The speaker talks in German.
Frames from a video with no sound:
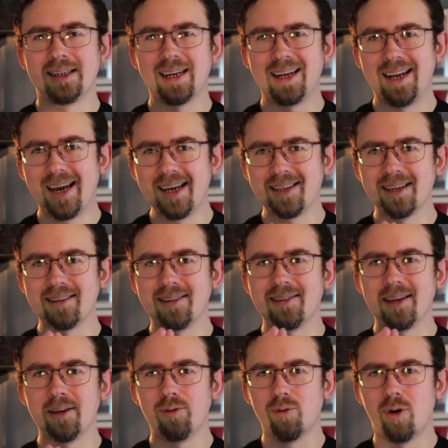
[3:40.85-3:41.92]
Da erleichtert es
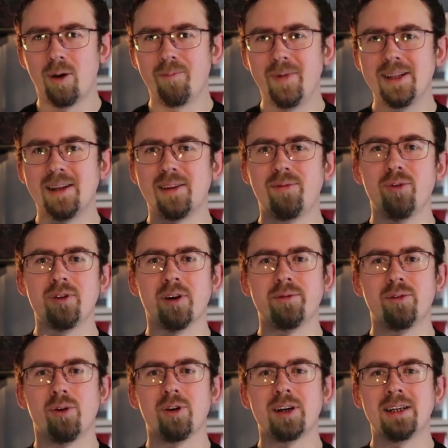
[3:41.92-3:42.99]
enorm, wenn ihr das wirklich
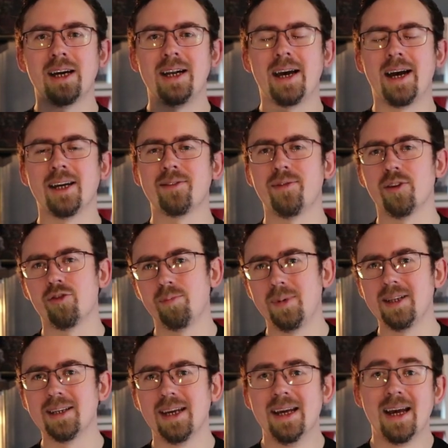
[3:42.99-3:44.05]
auf der Original-Hardware
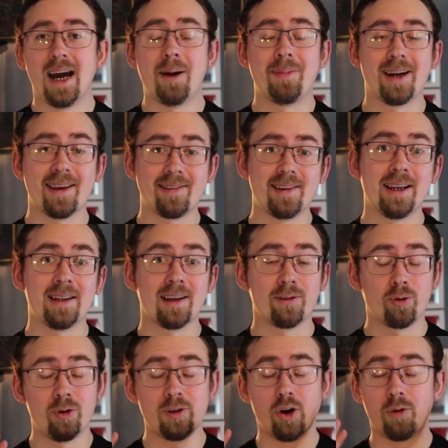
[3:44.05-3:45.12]
spielt. Aber das Ding,
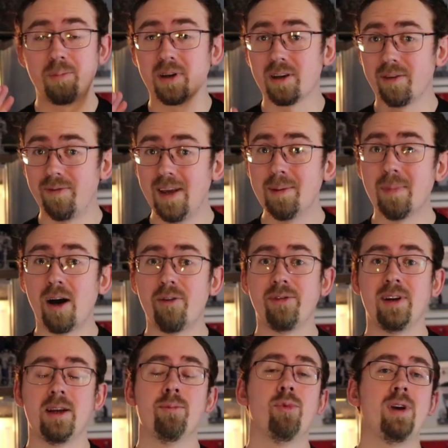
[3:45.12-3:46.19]
das könnt ihr auch bequem
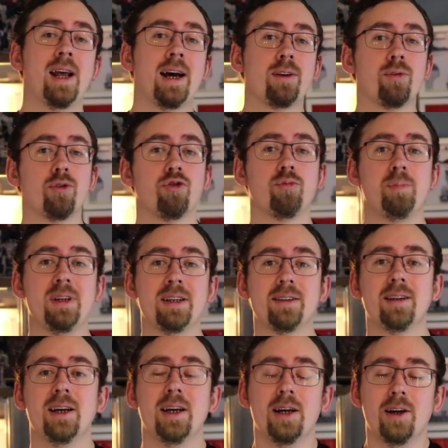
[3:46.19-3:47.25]
auf einem Emulator
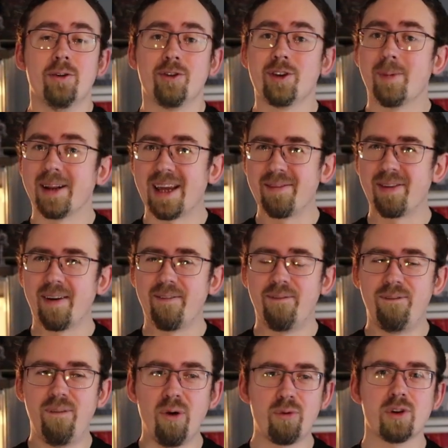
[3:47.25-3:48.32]
spielen und es macht einfach
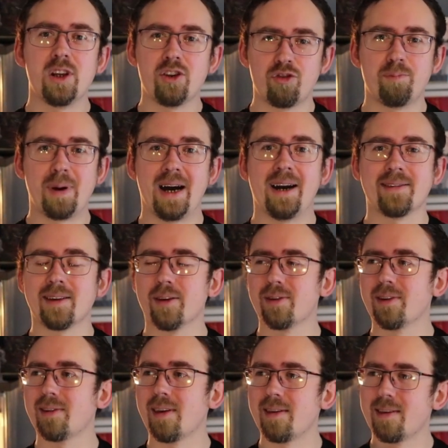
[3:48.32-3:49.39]
wirklich Spaß.
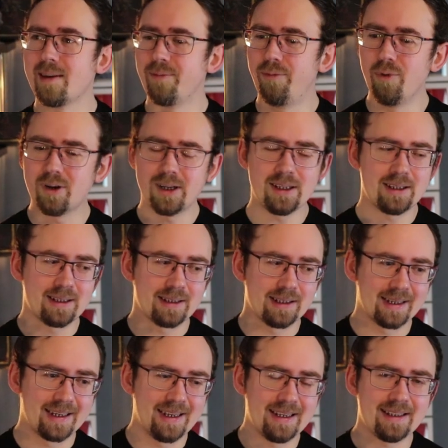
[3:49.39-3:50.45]
Also es ist ein wirklich
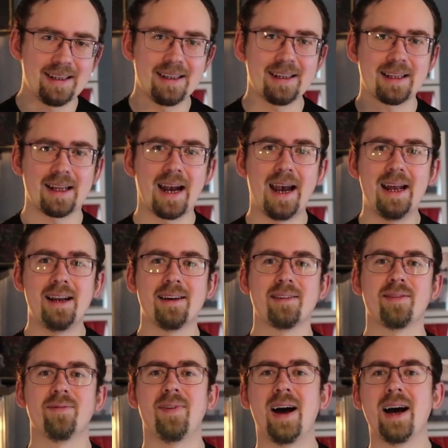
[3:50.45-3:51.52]
richtig
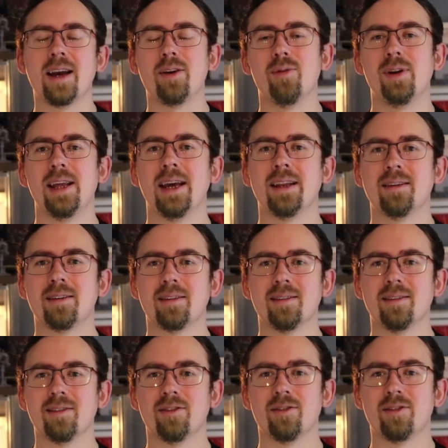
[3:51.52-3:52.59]
geiles
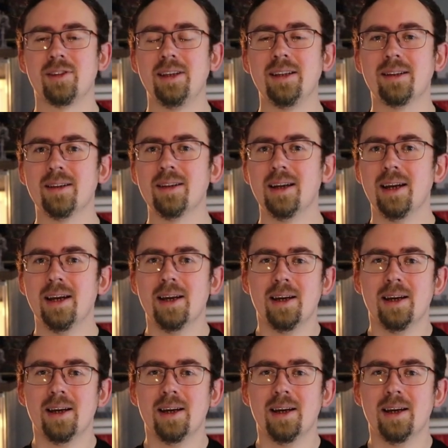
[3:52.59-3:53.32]
Wario-Land-Titel.